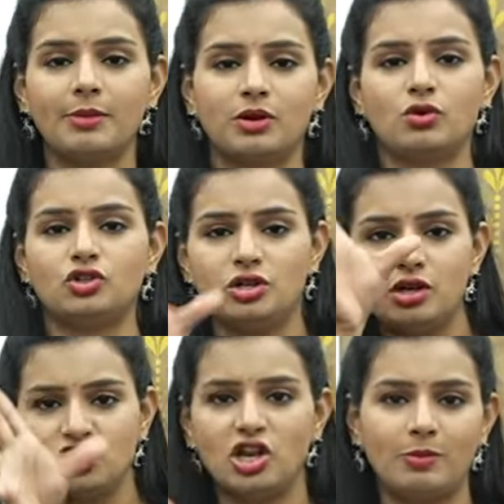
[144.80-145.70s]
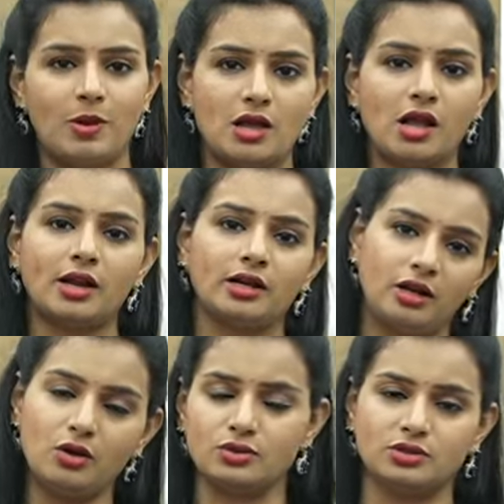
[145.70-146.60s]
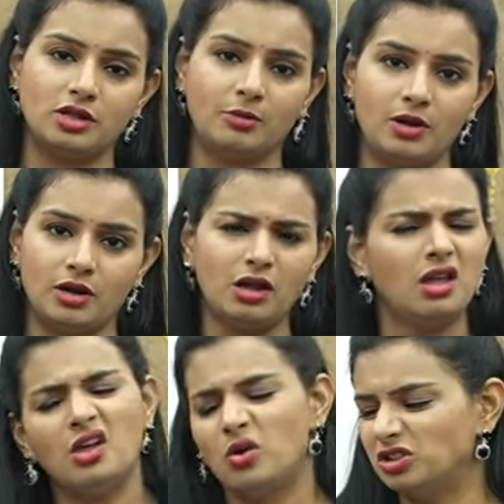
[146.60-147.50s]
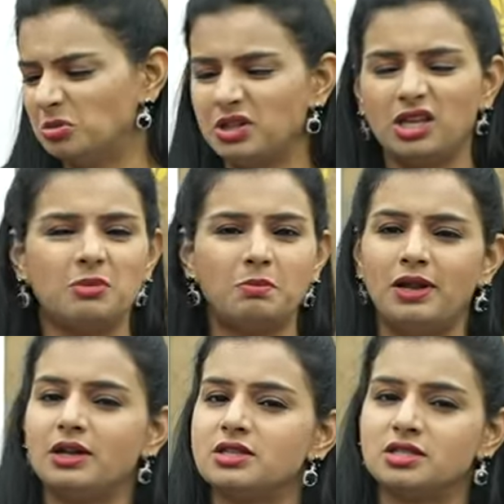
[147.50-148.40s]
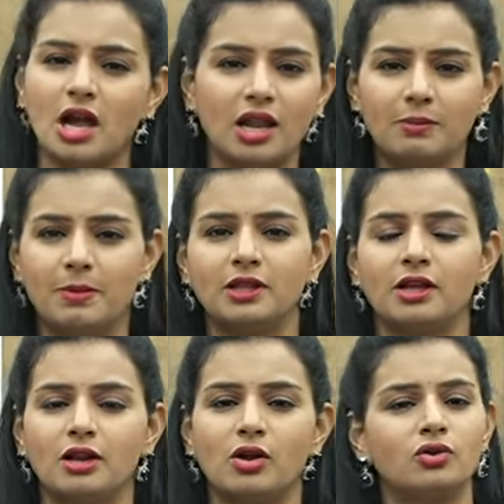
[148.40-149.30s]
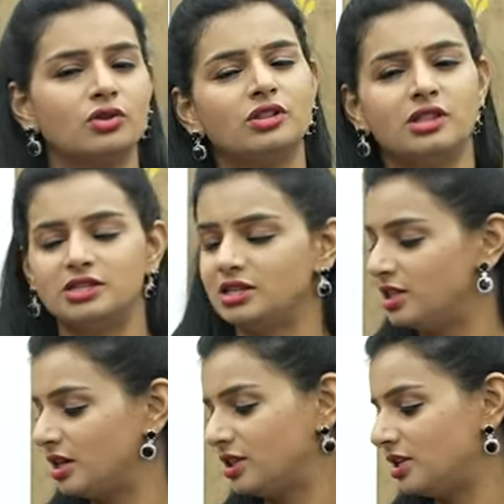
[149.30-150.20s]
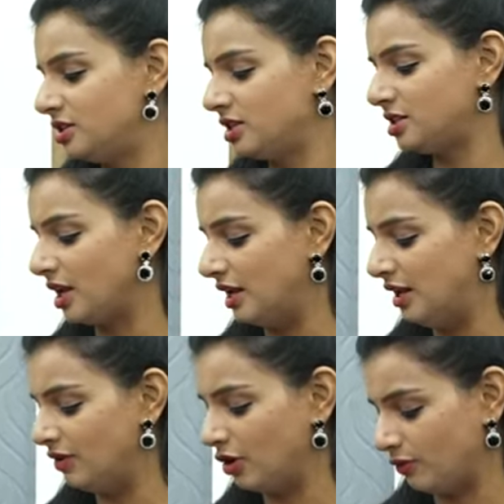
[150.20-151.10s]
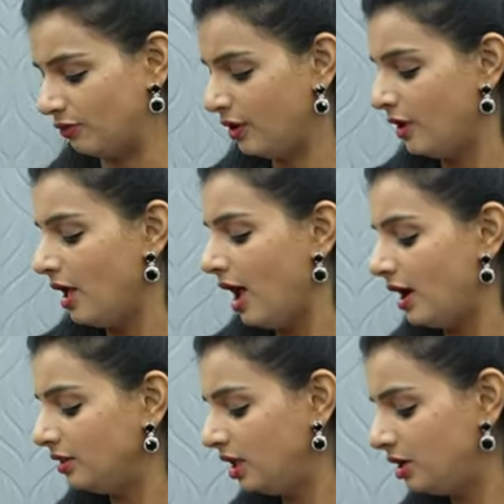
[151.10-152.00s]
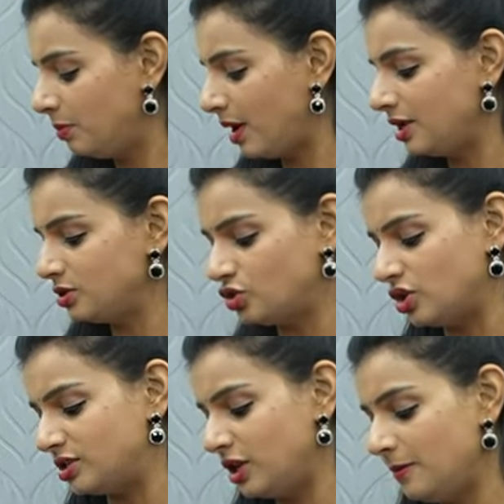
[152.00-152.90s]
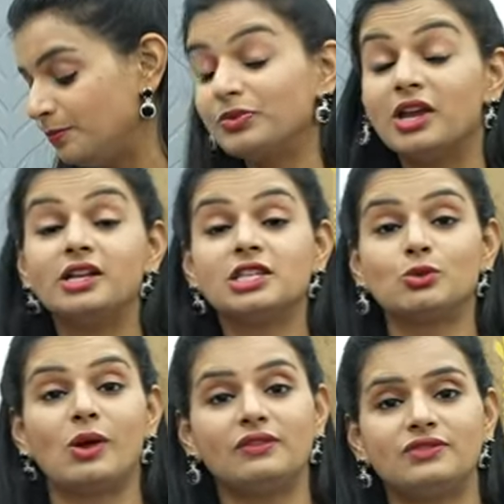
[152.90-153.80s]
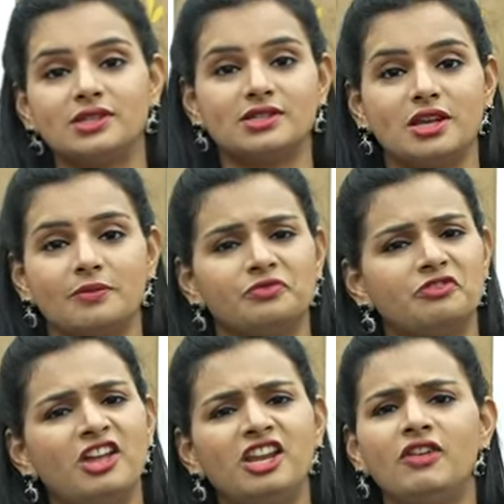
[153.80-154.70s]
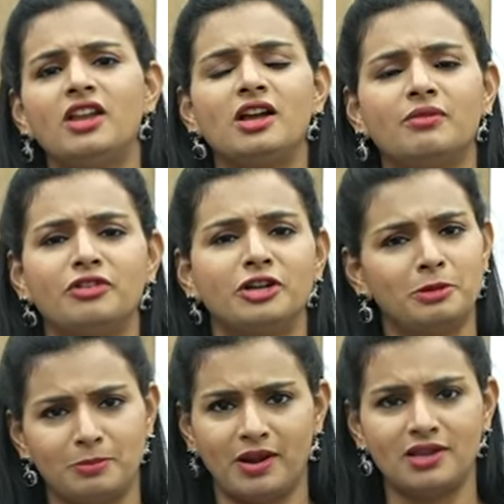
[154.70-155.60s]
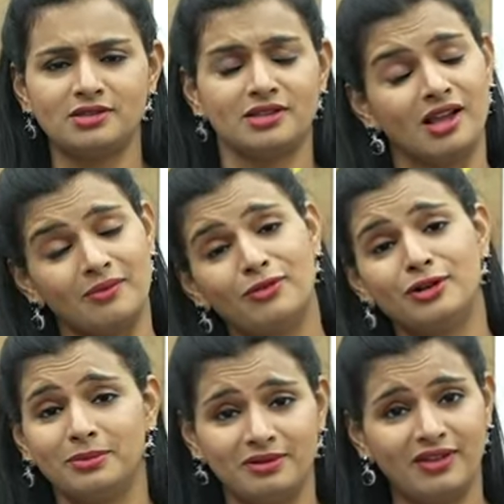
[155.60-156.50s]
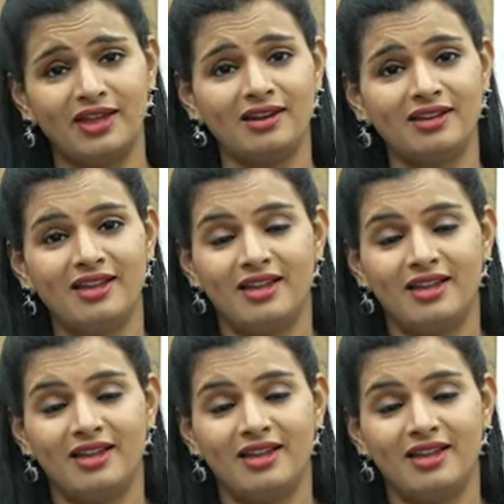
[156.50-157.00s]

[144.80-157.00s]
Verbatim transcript: ఇలా మనకు చిన్న షేప్ లాగా కరెక్ట్గా వస్తుందన్నమాట కొంతమందికి బెల్ట్స్ చాలా ఇబ్బందికరంగా ఉంటుంది దే జస్ట్ కెన్ లీవ్ ఇట్ ఆఫ్ అండ్ దీని ప్రైస్ వచ్చేసి ఇట్ ఇస్ ట్వెల్వ్ సిక్స్టీ వెరీ వెరీ కంఫర్టబుల్ ప్రైస్ కంఫర్టబుల్ వేర్